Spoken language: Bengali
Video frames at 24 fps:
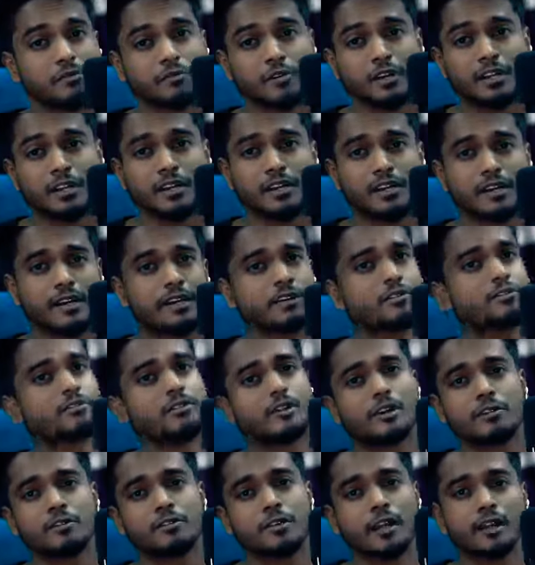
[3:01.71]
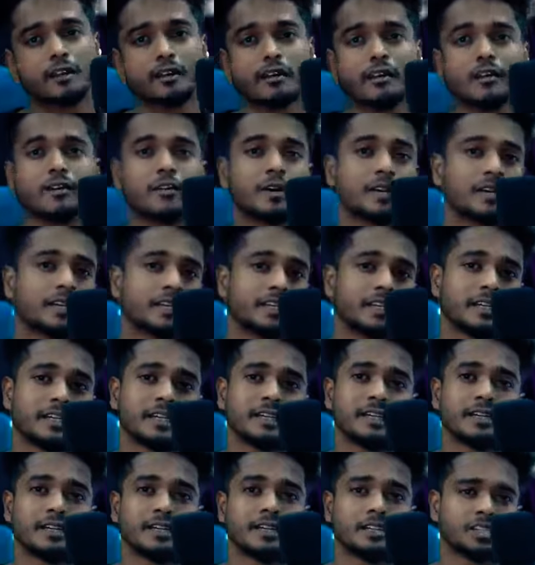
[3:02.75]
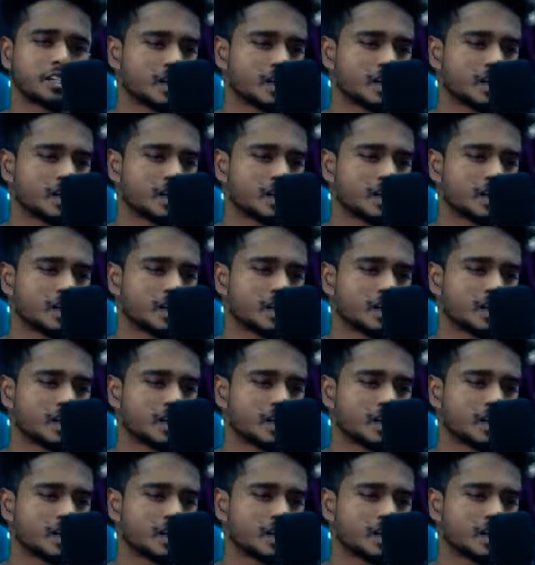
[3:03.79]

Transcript: সেই মহিলাটা এখন দেখো রান্নাঘরে গিয়ে